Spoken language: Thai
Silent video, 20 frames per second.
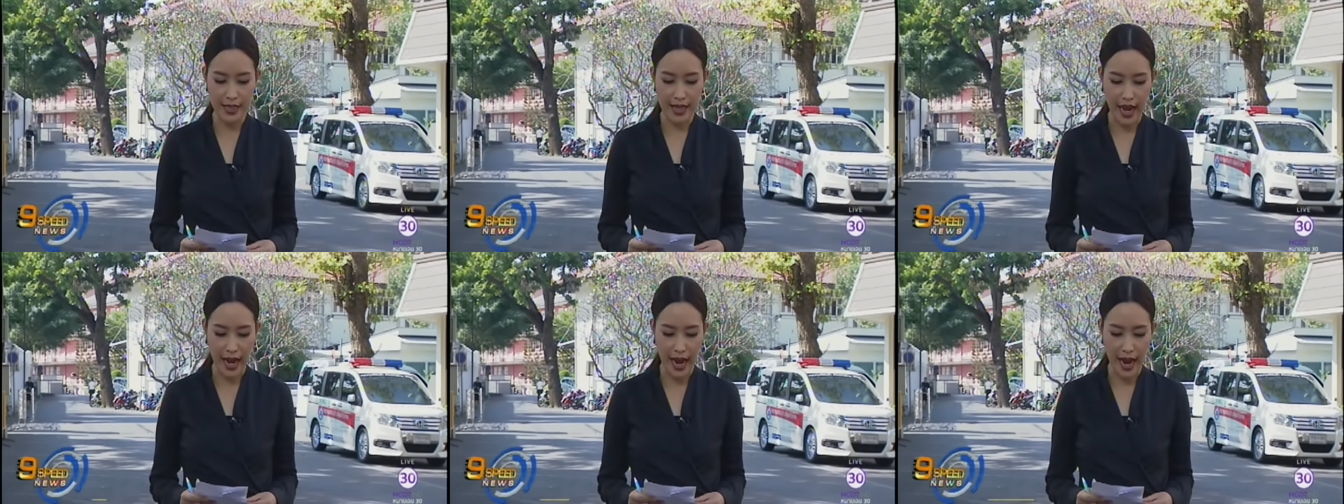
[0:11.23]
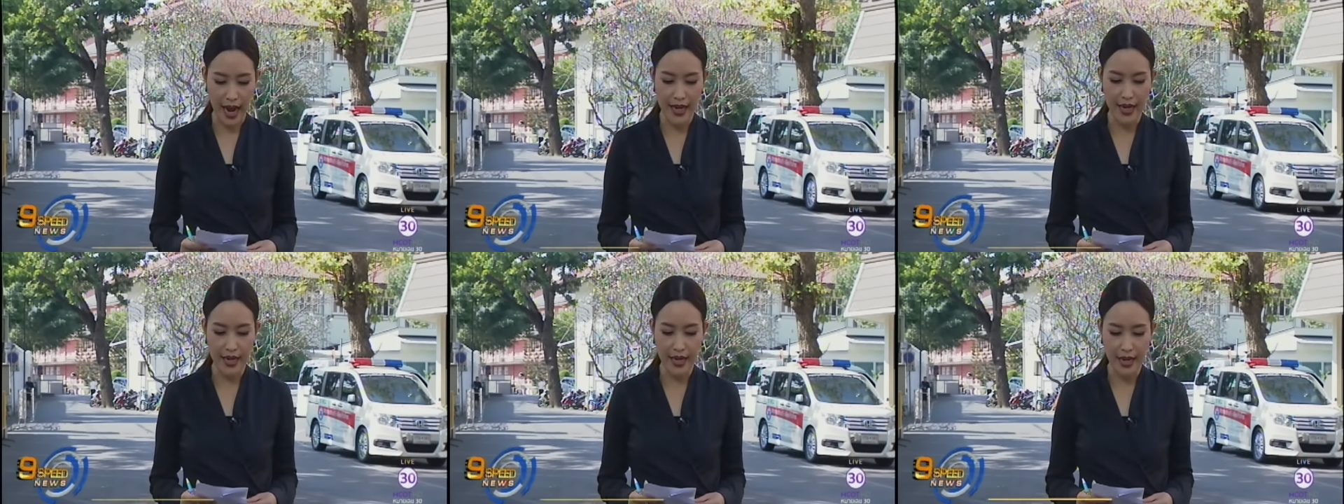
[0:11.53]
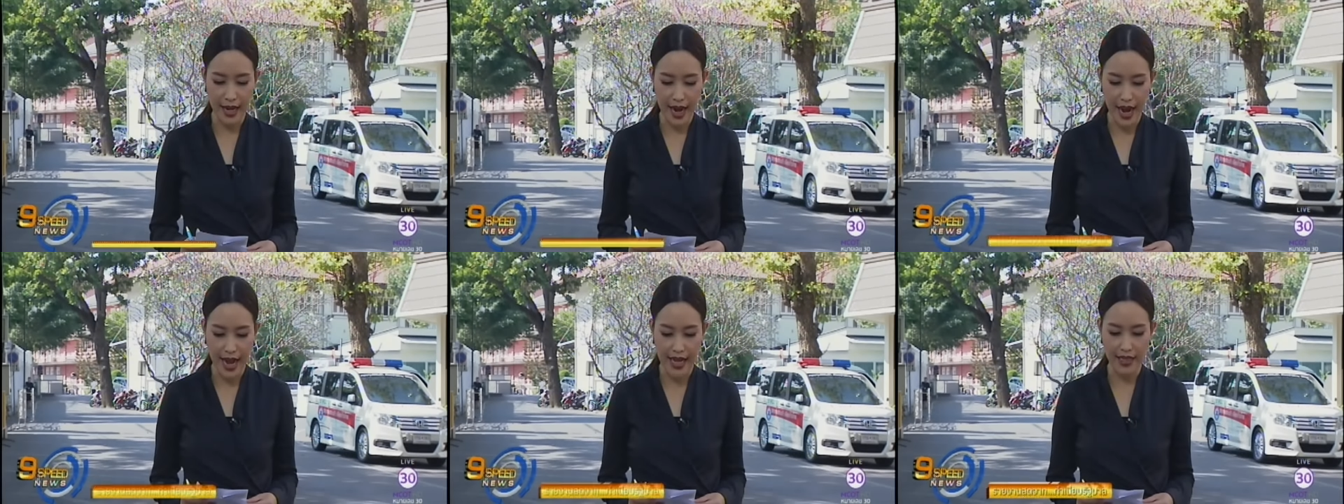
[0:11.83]
สั่งให้เดิ
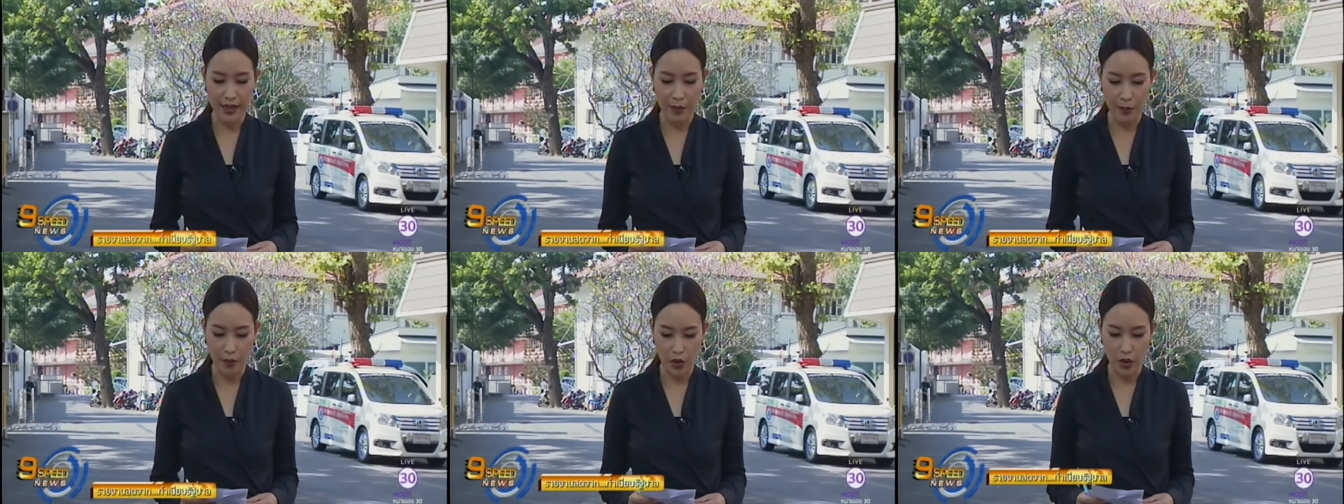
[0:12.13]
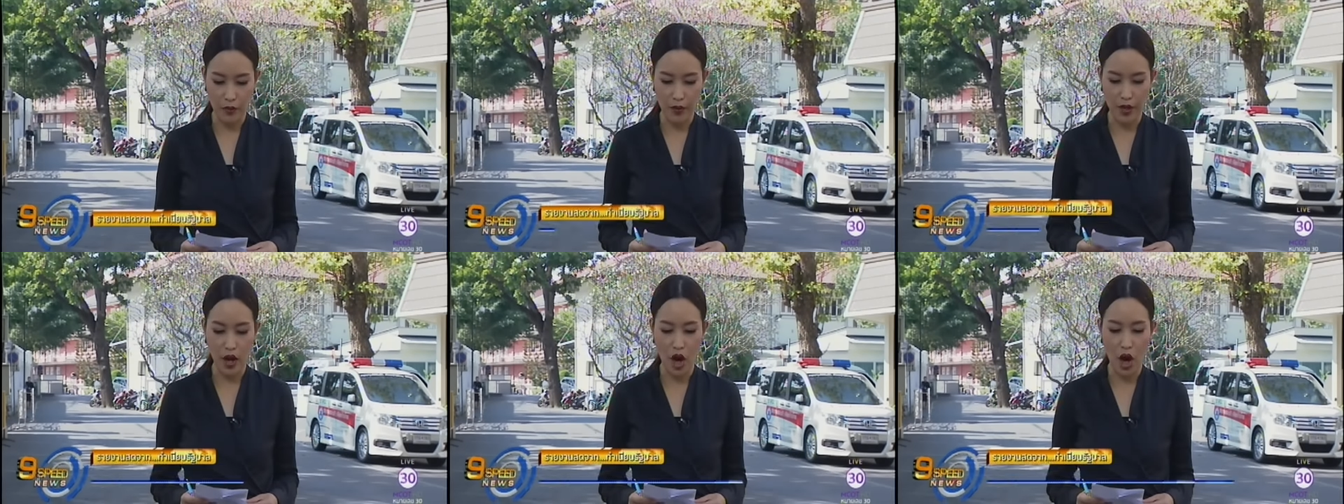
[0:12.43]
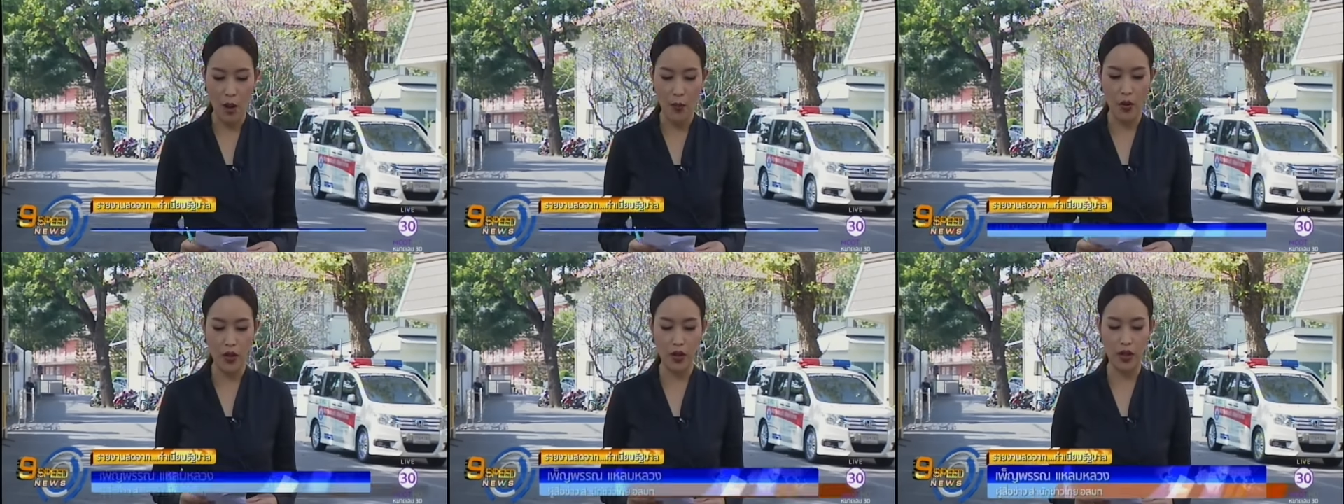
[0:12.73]
นหน้าสำรวจวิเค
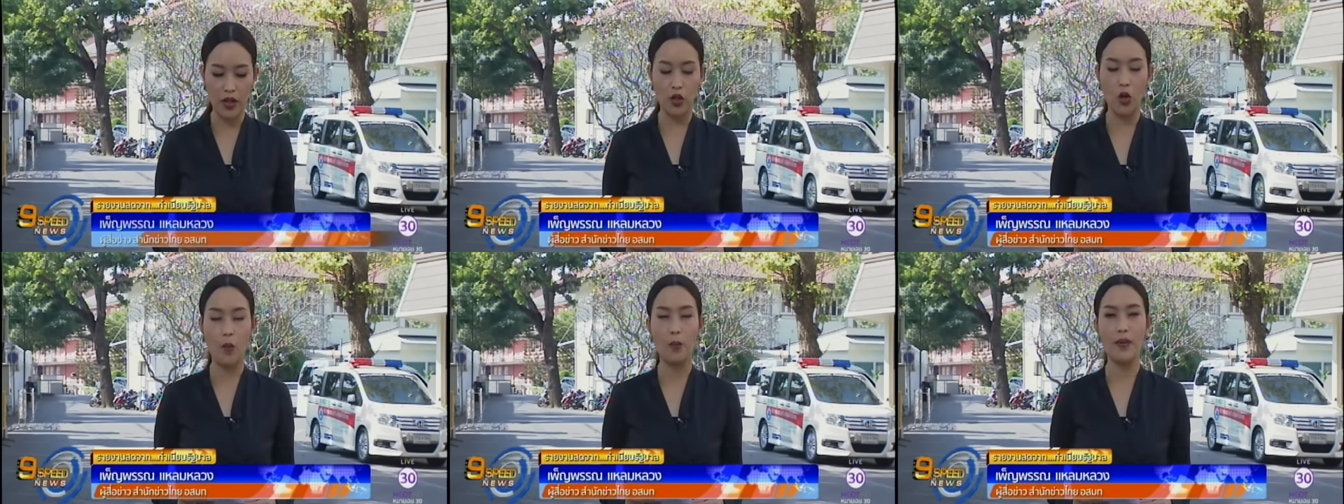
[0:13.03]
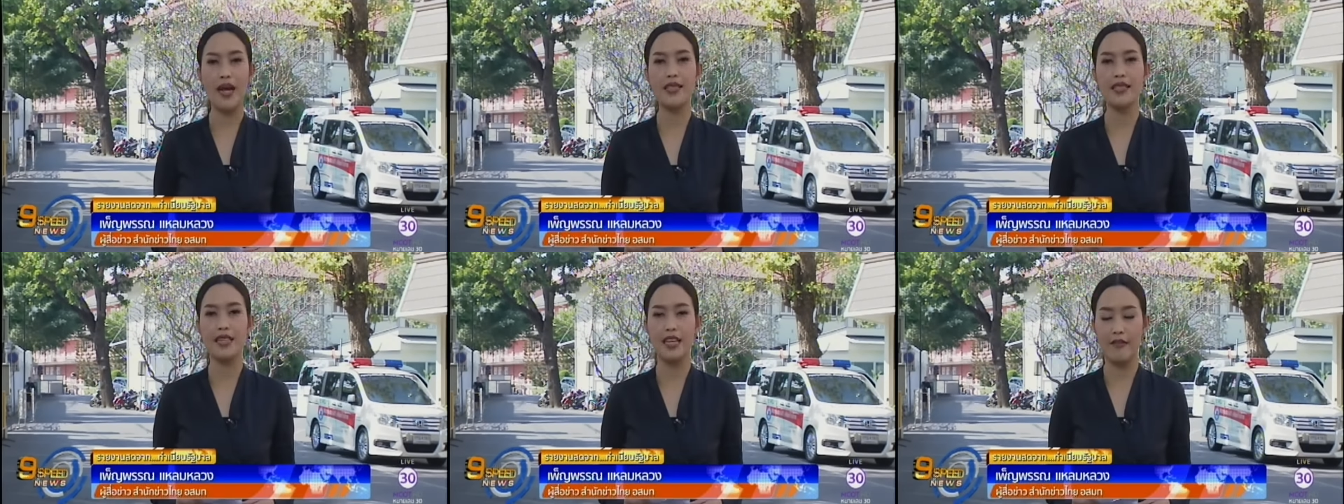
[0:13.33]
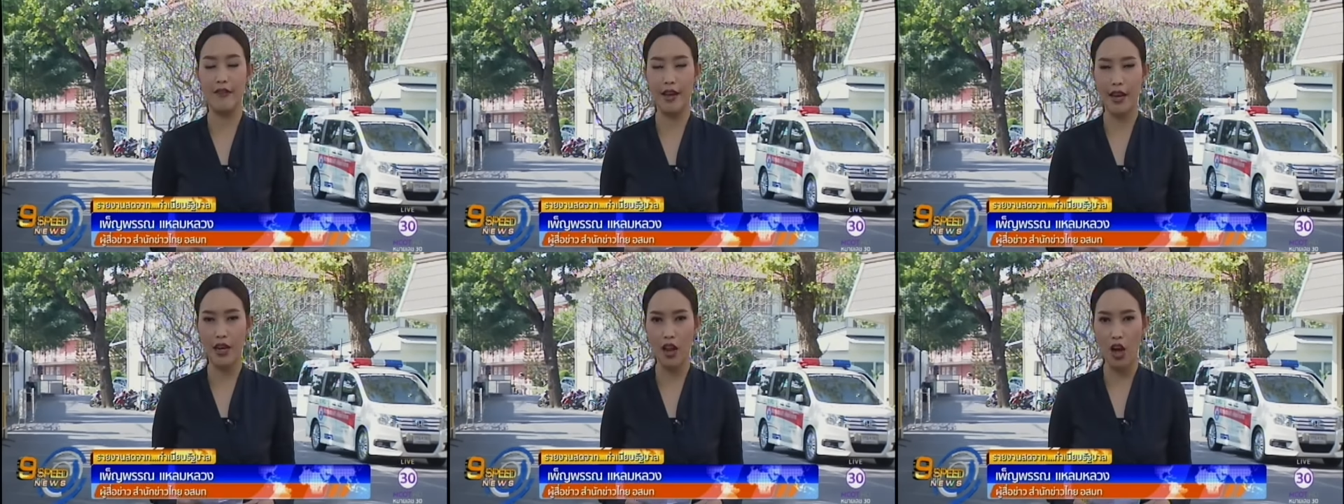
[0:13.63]
ราะห์ผลกระทบด้าน
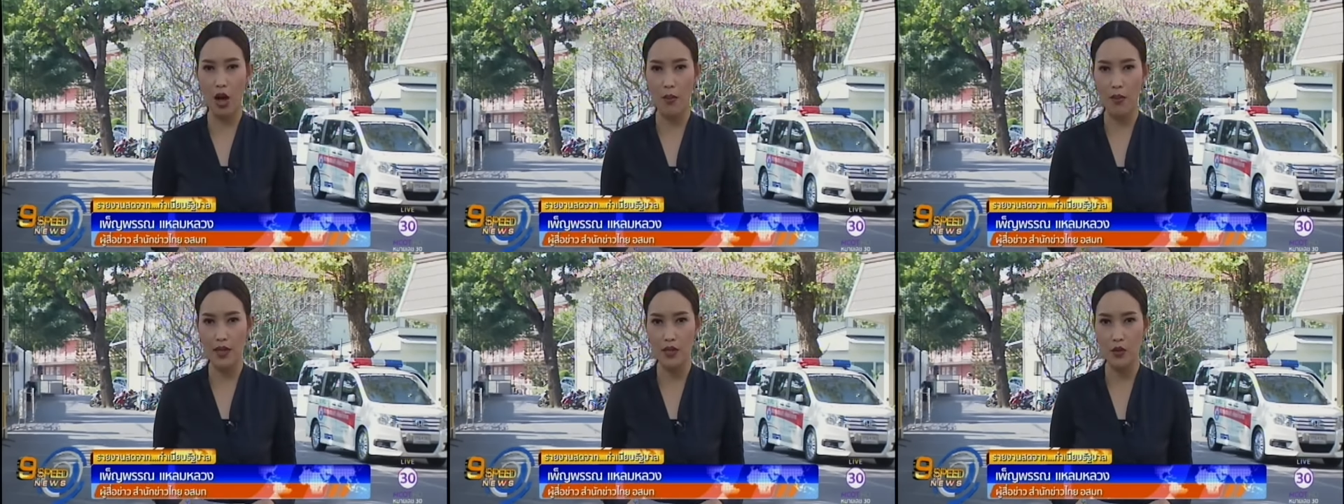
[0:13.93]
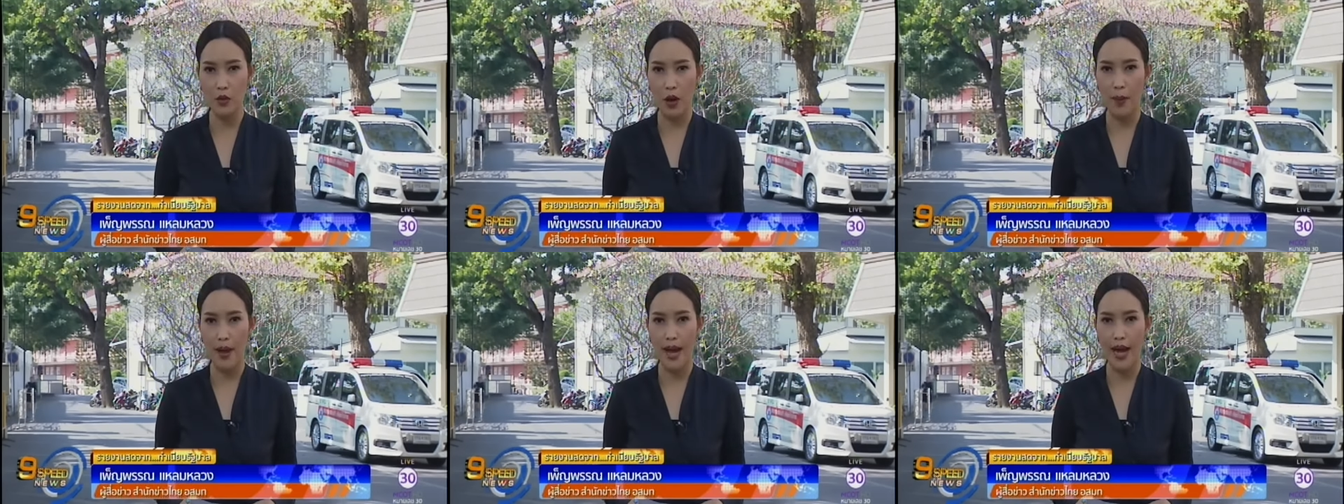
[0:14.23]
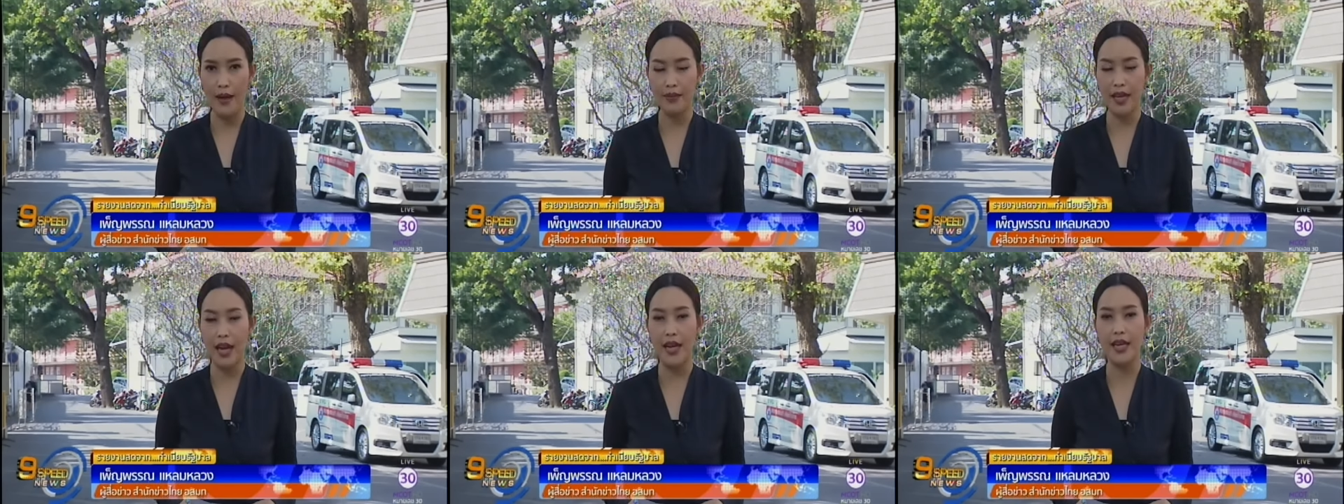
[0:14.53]
สิ่งแวดล้อม และสุข
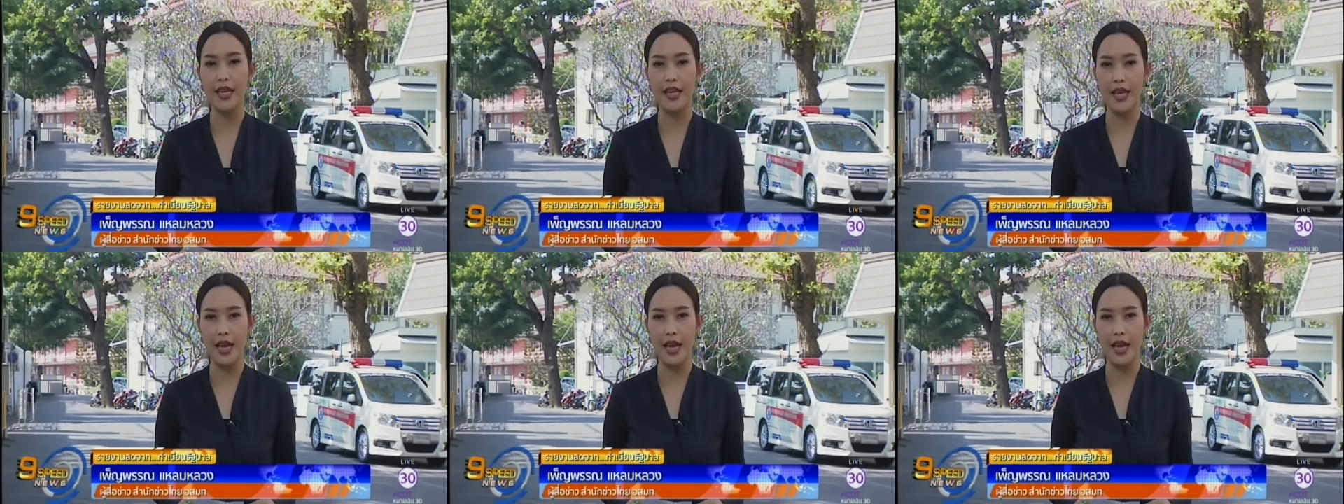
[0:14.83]
ภาพทั้ง